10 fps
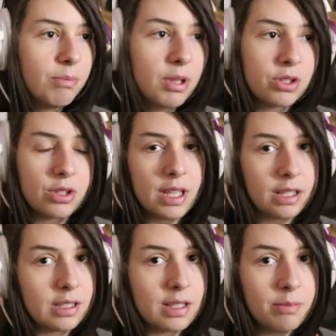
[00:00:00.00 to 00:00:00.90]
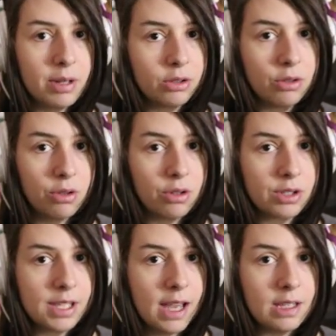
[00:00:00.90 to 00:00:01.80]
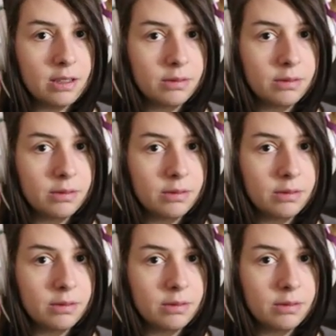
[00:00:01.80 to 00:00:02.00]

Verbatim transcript: posso starti sempre attorno, sai?